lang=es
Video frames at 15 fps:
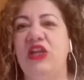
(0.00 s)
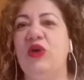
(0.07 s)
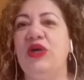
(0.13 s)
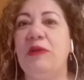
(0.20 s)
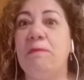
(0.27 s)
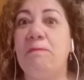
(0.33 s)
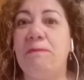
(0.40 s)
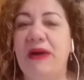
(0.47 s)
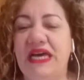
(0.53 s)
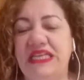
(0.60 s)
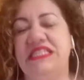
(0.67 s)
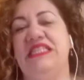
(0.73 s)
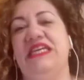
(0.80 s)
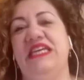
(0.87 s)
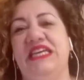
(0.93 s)
lo que
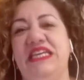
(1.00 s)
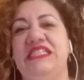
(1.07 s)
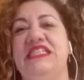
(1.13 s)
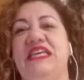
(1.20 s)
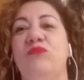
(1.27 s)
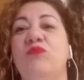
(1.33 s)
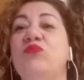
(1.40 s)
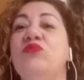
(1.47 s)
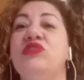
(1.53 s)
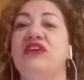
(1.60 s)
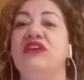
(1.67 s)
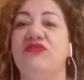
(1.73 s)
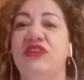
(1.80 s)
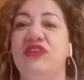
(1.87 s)
pasa es que muchas